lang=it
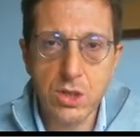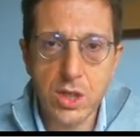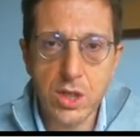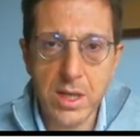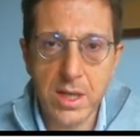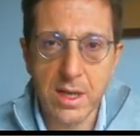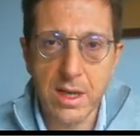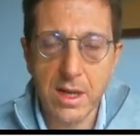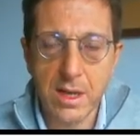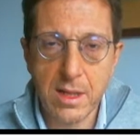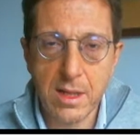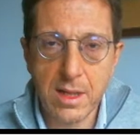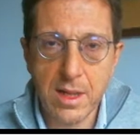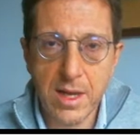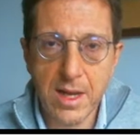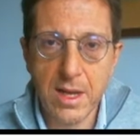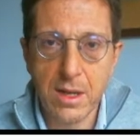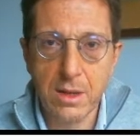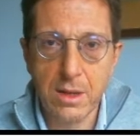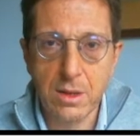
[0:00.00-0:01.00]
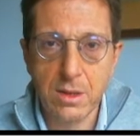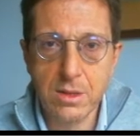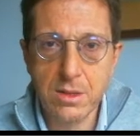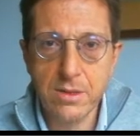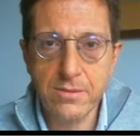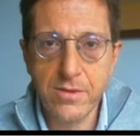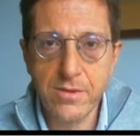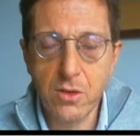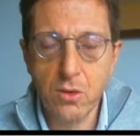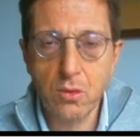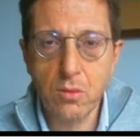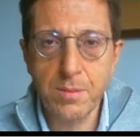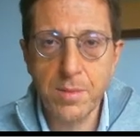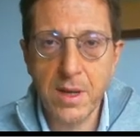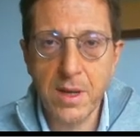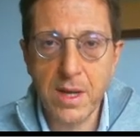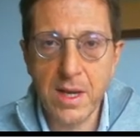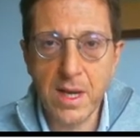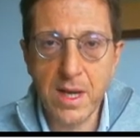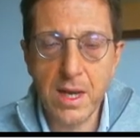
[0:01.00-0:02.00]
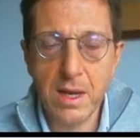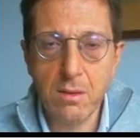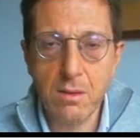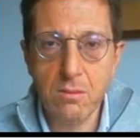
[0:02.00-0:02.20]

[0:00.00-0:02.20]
genere letterario che si sviluppa è